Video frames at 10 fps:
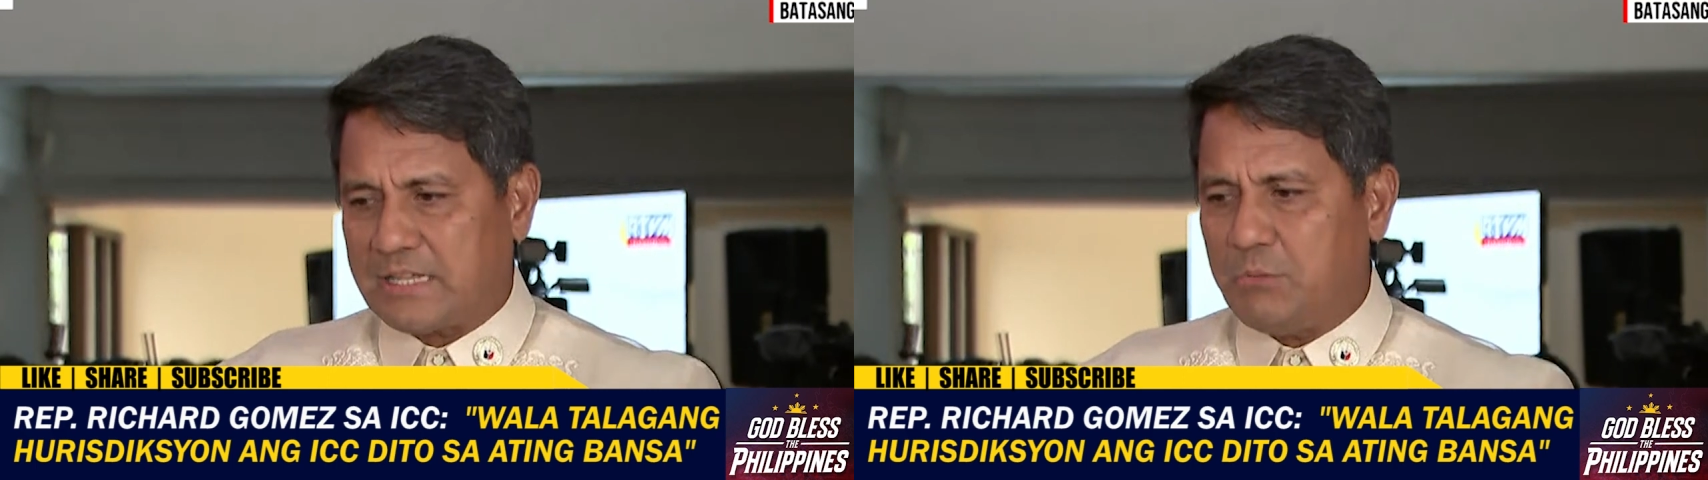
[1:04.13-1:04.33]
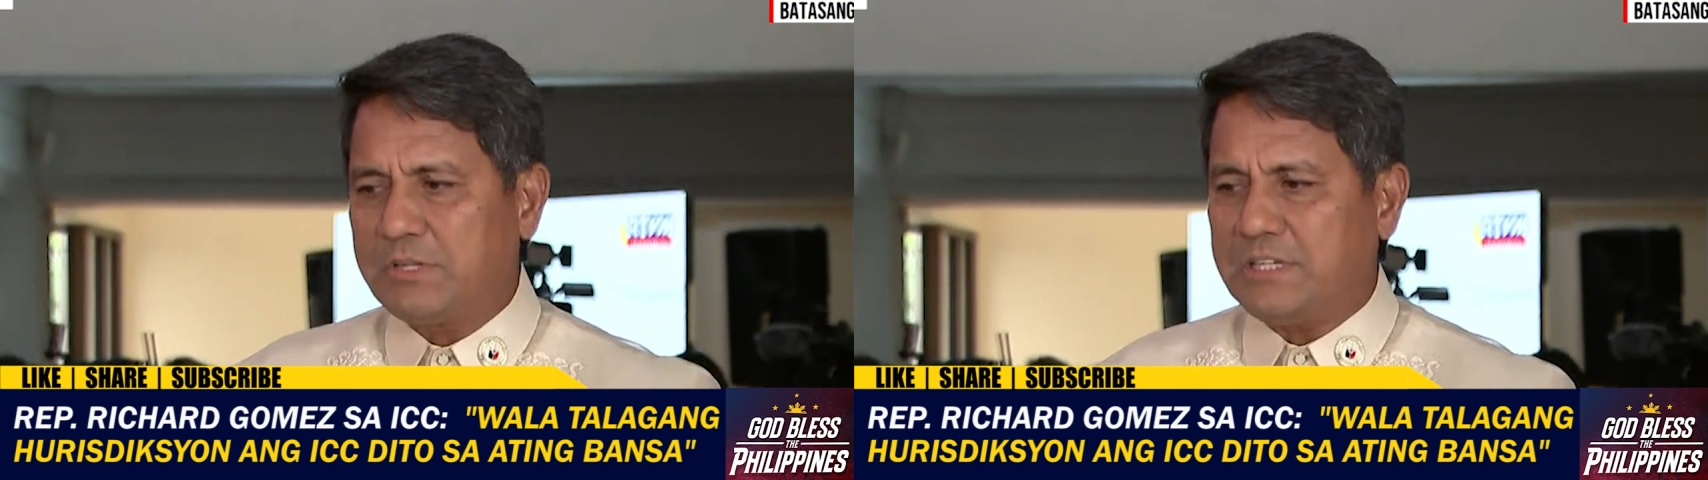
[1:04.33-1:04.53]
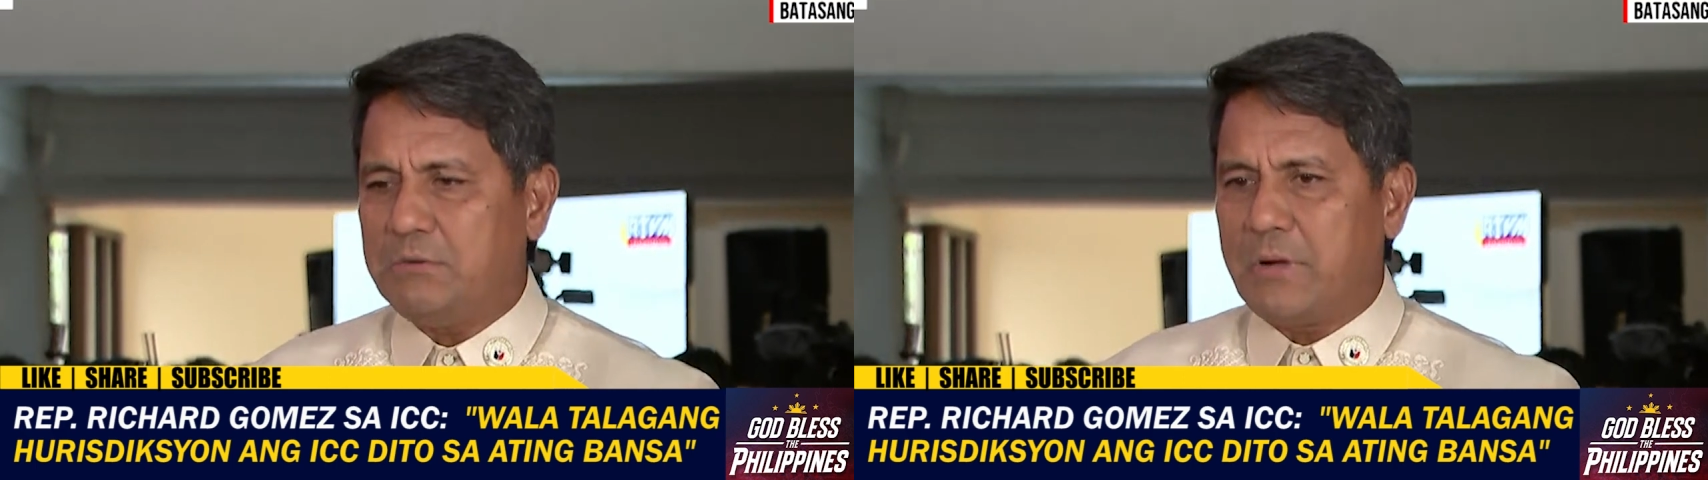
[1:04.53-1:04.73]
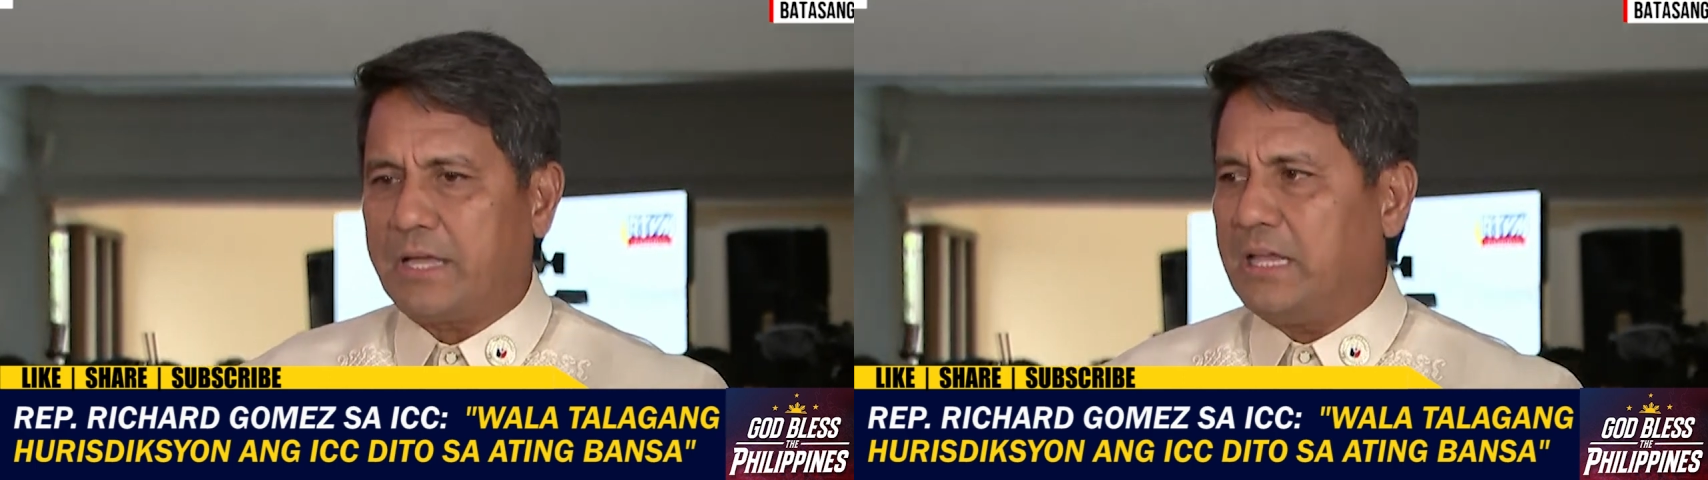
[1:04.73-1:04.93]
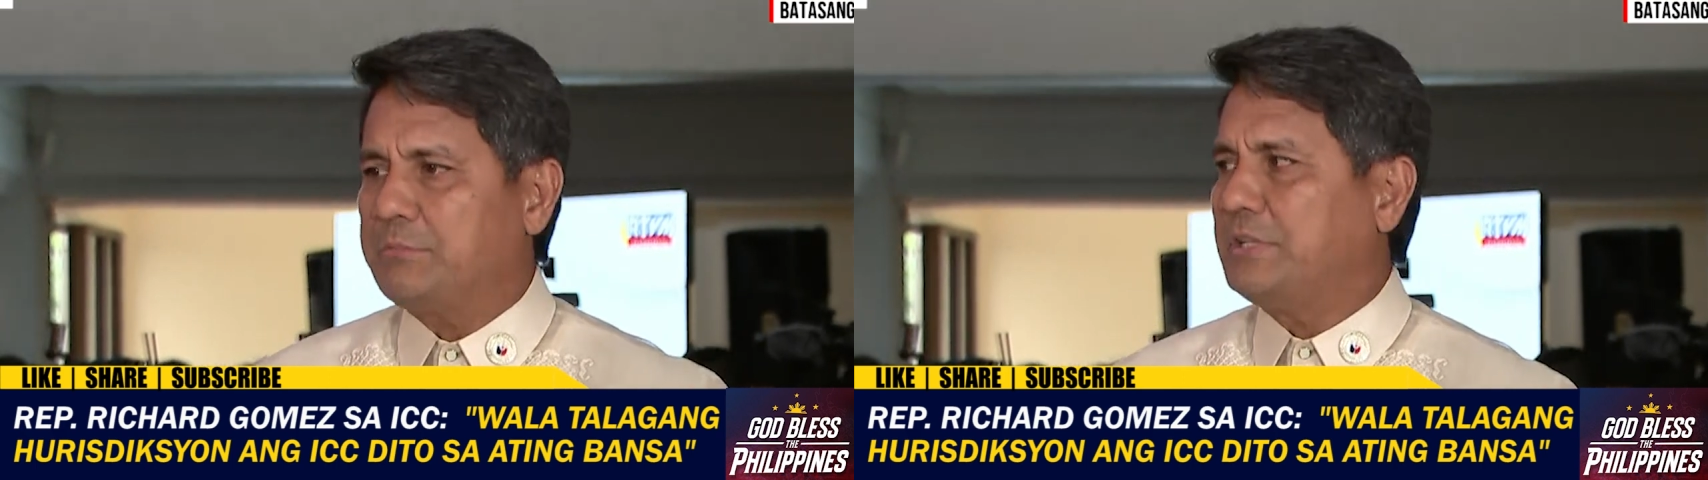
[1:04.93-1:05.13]
Huwag silang
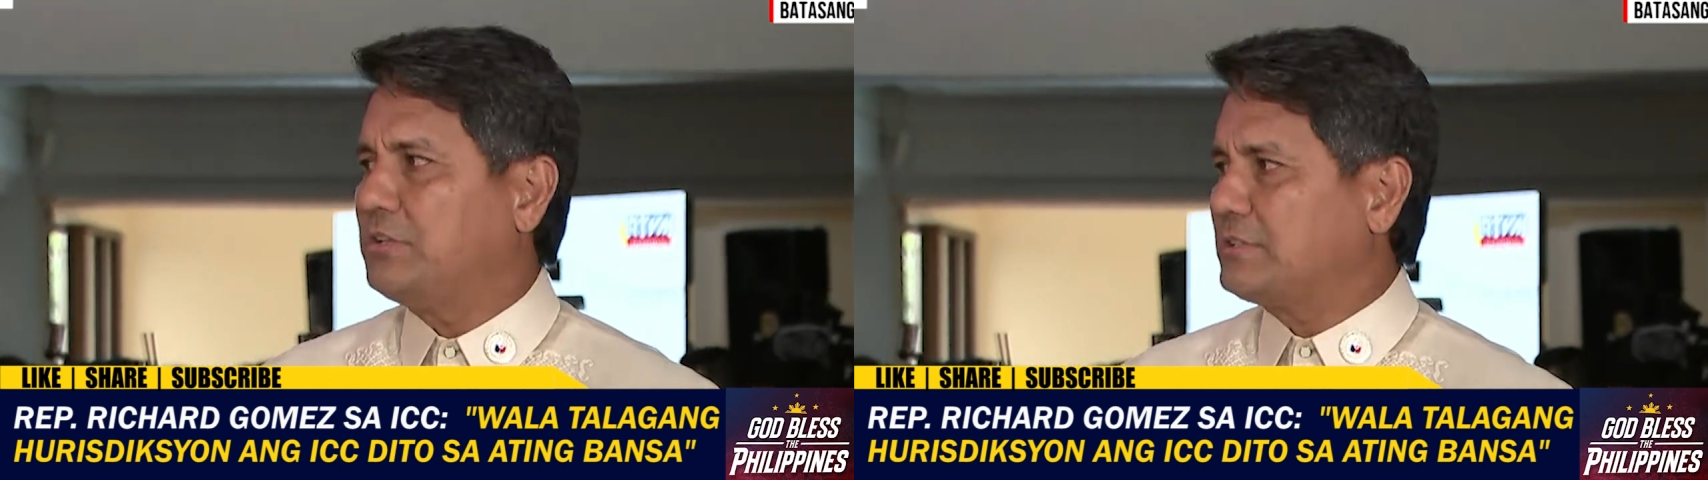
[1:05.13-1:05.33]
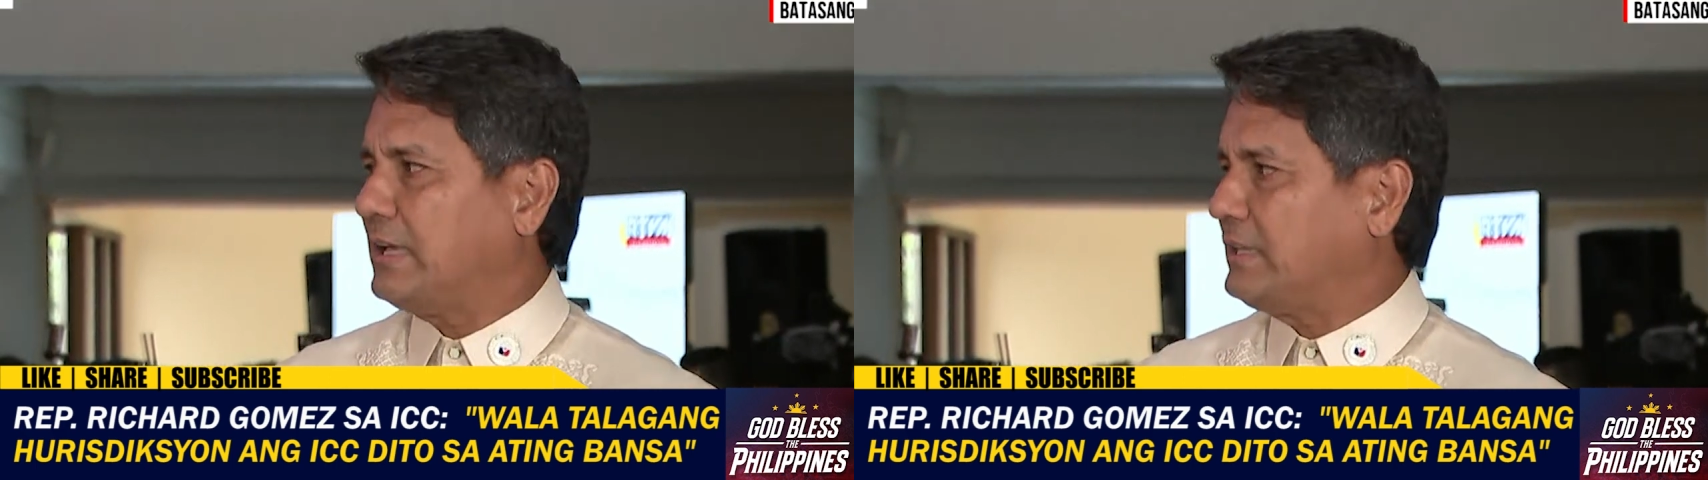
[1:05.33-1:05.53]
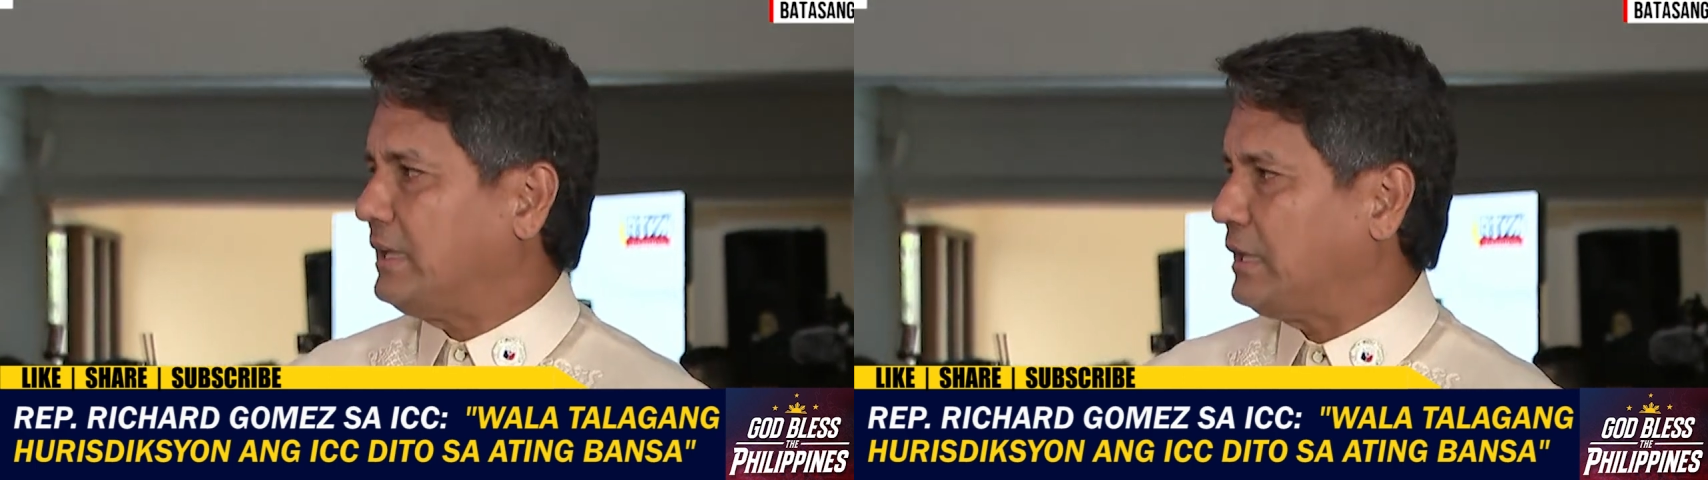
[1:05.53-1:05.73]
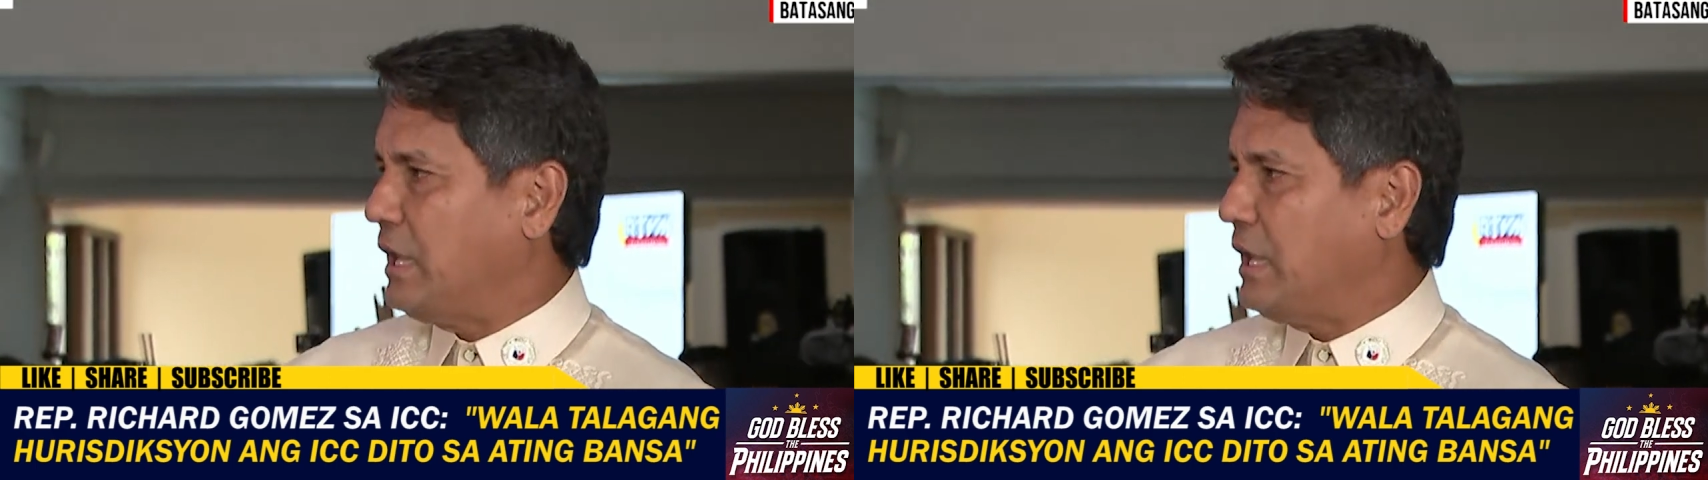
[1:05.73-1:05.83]
makialam dito sa atin.